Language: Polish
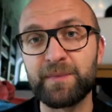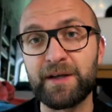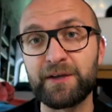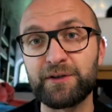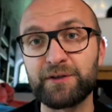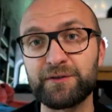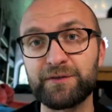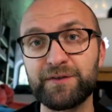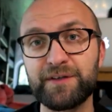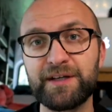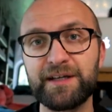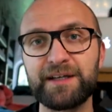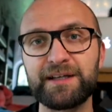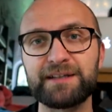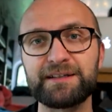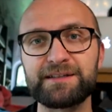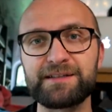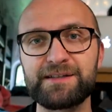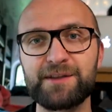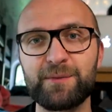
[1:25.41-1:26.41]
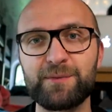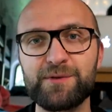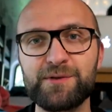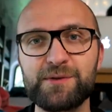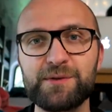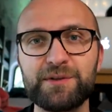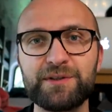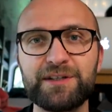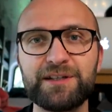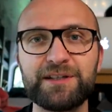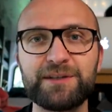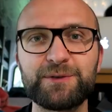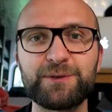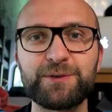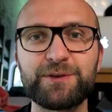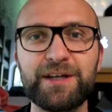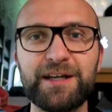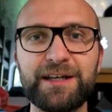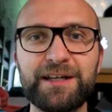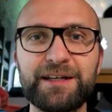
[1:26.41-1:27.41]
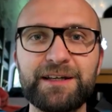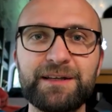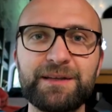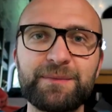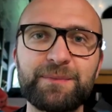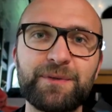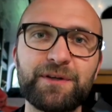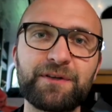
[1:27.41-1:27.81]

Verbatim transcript: panowie z obsługi tutaj